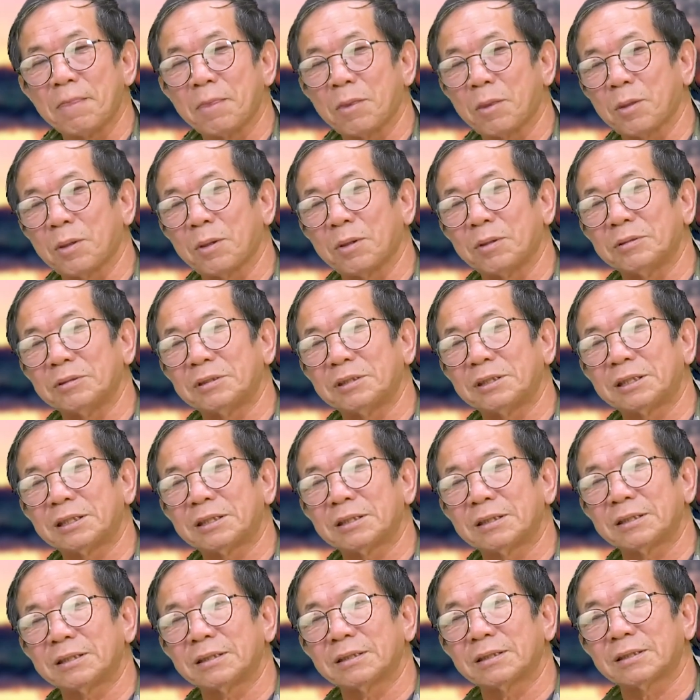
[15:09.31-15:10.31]
Ừ,
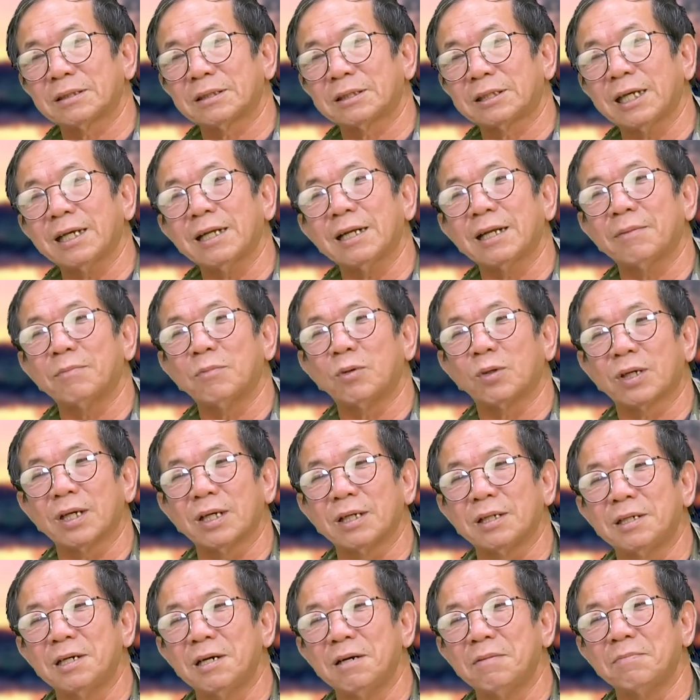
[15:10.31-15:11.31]
sẽ là một
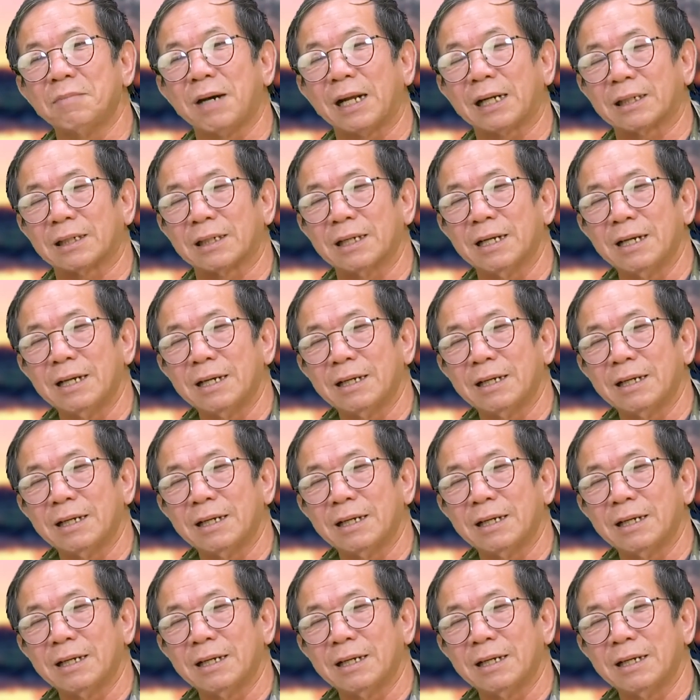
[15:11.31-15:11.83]
cái gương mặt